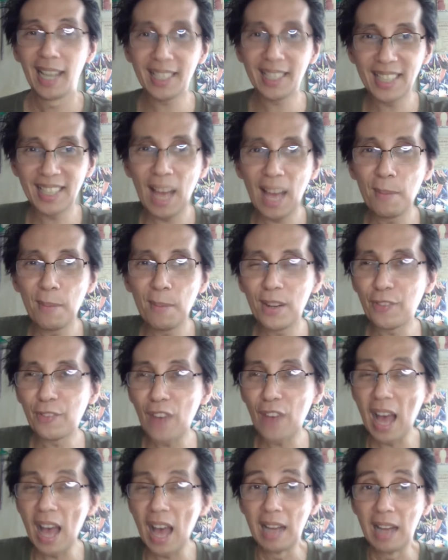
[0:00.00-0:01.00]
Eh sinabi
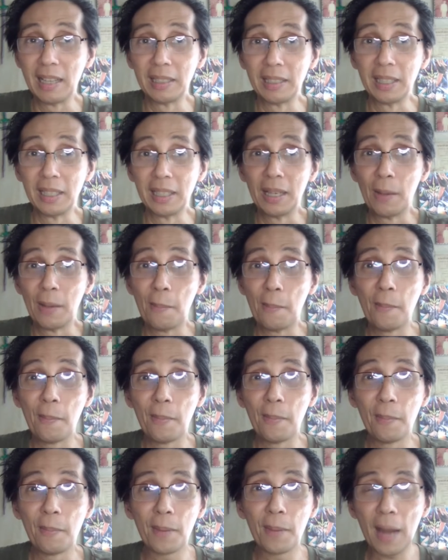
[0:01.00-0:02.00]
ni Fa,
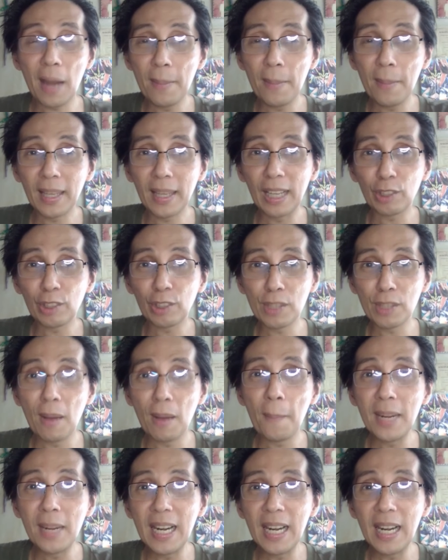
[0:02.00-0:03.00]
maraming ganito sa
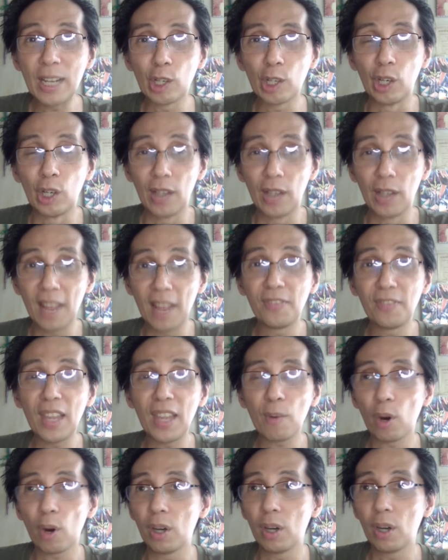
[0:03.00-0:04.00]
mga binili ko and
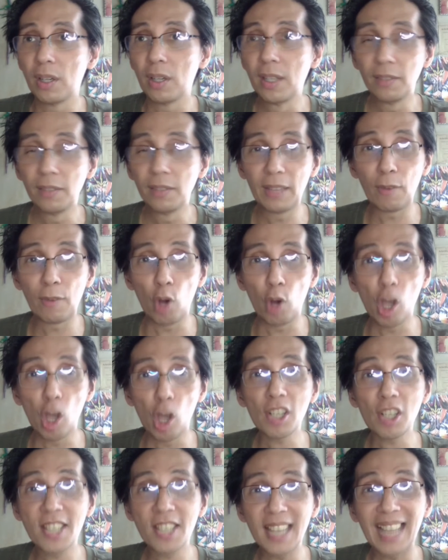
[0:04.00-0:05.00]
they were they were
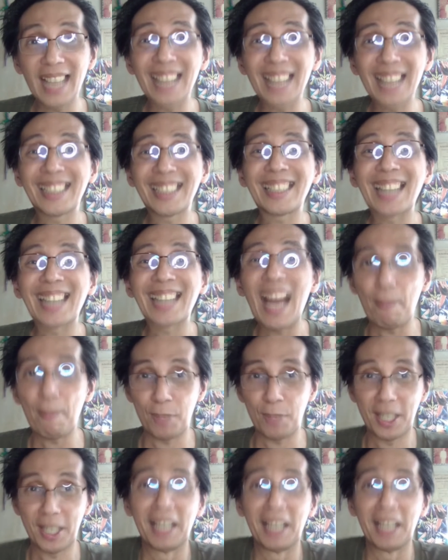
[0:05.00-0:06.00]
all set as
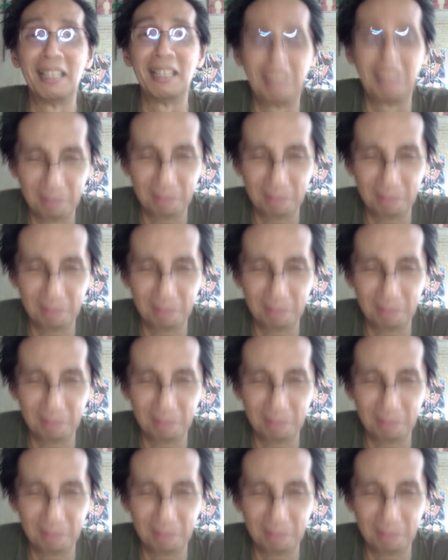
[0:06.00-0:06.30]
traps.